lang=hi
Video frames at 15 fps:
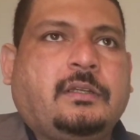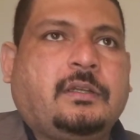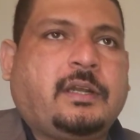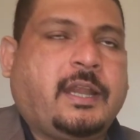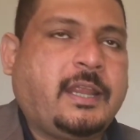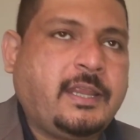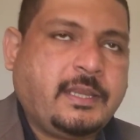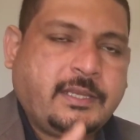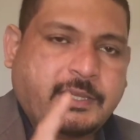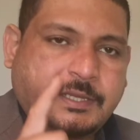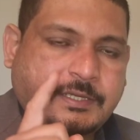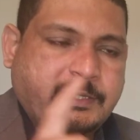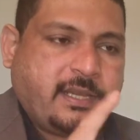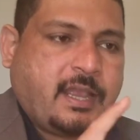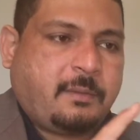रहेंगे
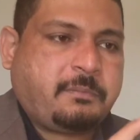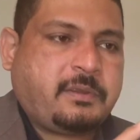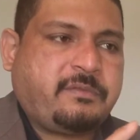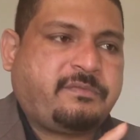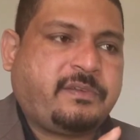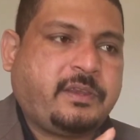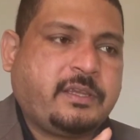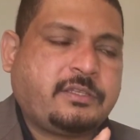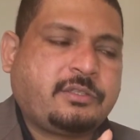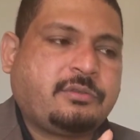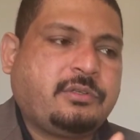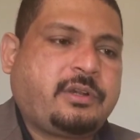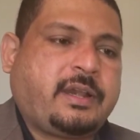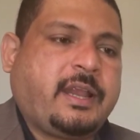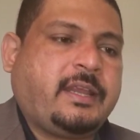ये आपके फेस को
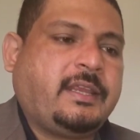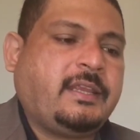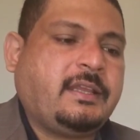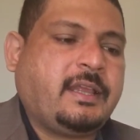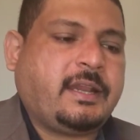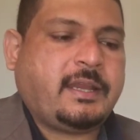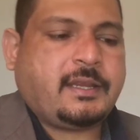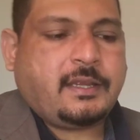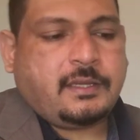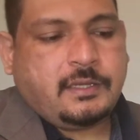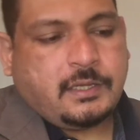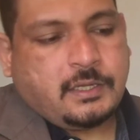ट्रैकिंग करेगा